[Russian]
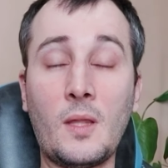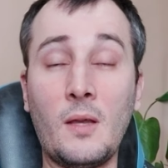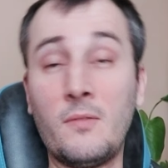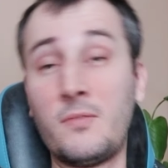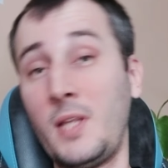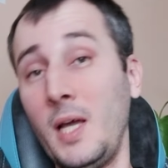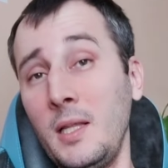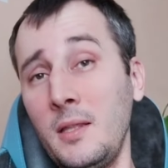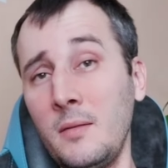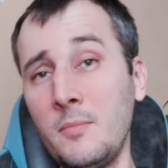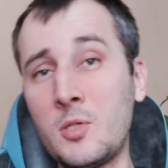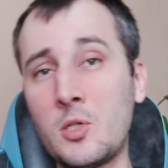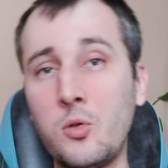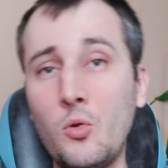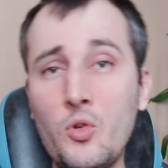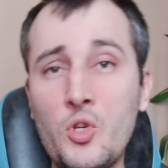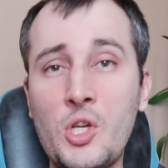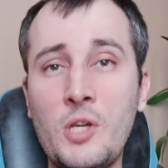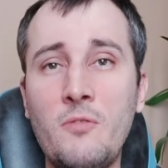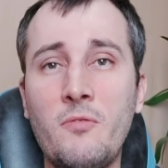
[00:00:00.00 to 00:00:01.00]
В данном
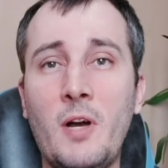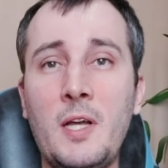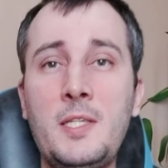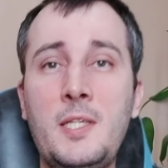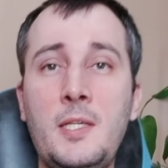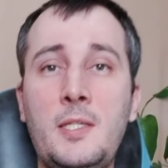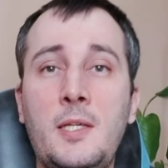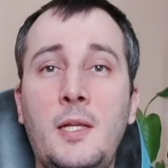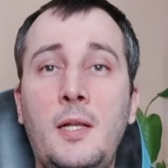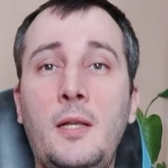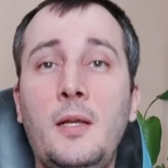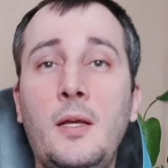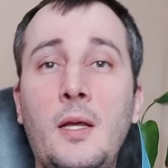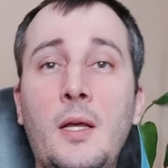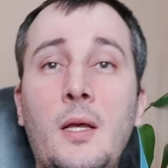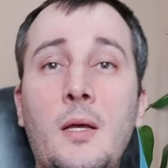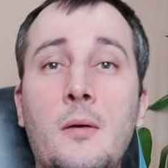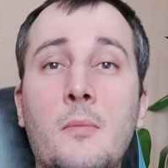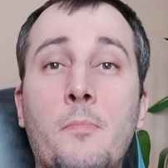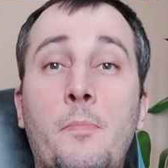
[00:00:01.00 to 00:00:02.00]
случае водитель
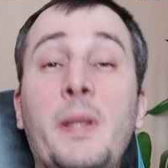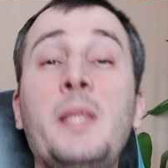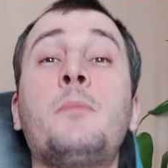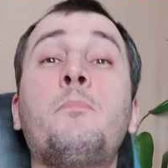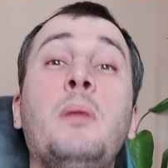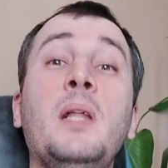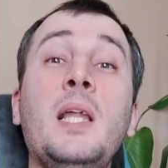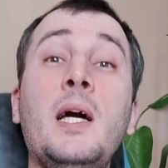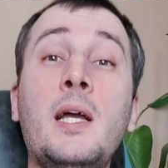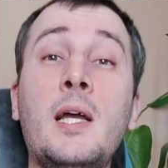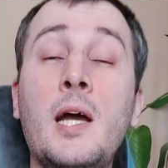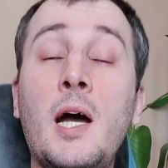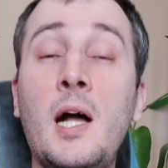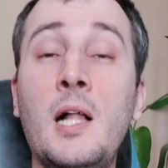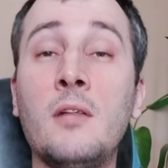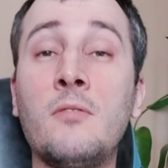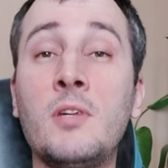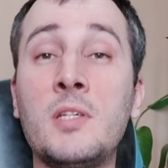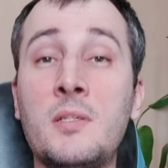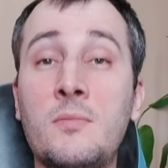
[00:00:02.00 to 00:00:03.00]

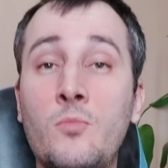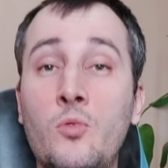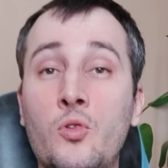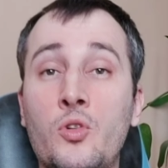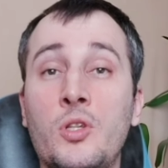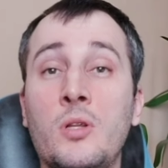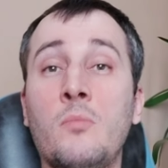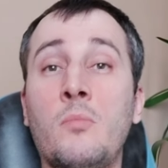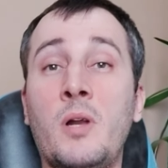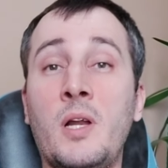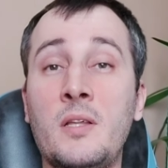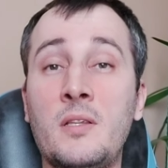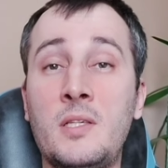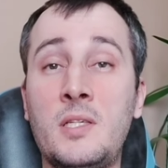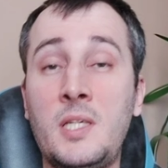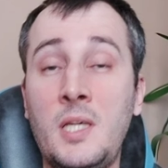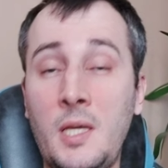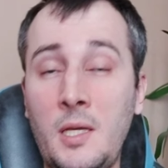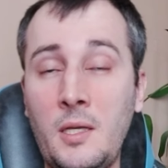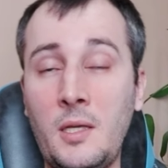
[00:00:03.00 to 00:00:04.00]
предполагал, возможно, брать
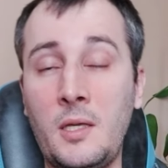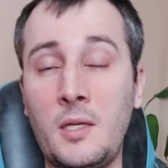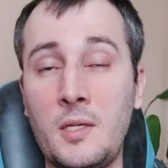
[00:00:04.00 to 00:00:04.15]
деньги.